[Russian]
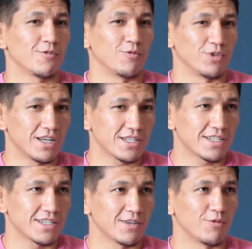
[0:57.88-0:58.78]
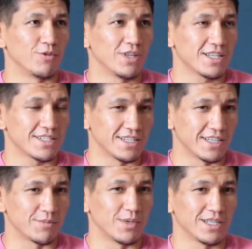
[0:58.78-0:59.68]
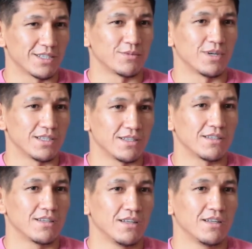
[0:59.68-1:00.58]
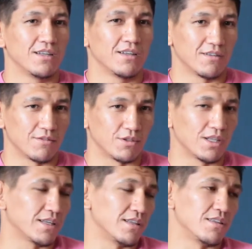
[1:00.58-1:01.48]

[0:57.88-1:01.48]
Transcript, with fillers: у нас, у нас, да, поэтому они вот так и